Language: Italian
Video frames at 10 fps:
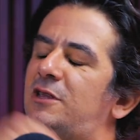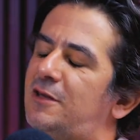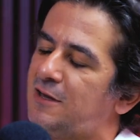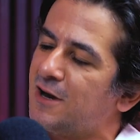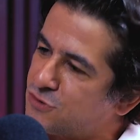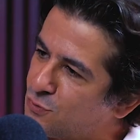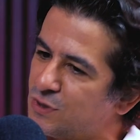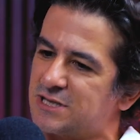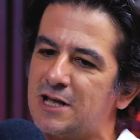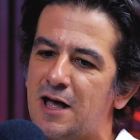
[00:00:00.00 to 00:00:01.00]
e ti tira su
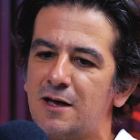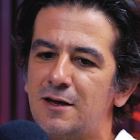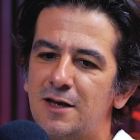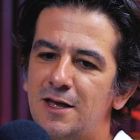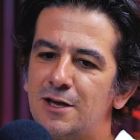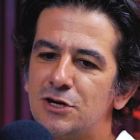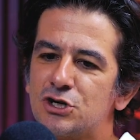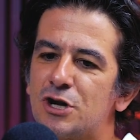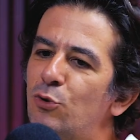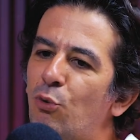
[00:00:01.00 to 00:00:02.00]
questa
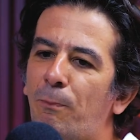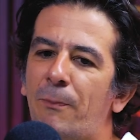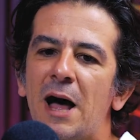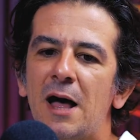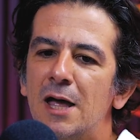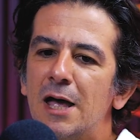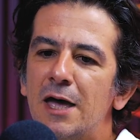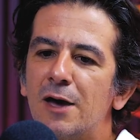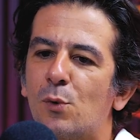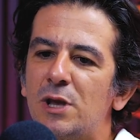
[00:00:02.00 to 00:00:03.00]
scialuppa
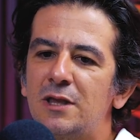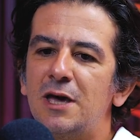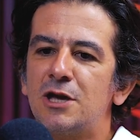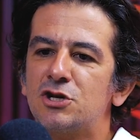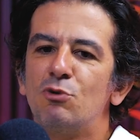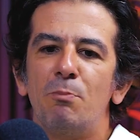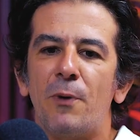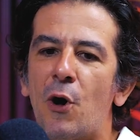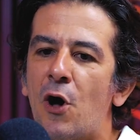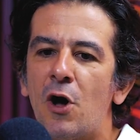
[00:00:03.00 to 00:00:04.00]
e quindi esci un
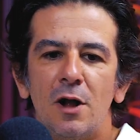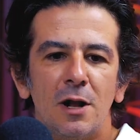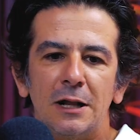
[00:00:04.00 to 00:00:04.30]
po'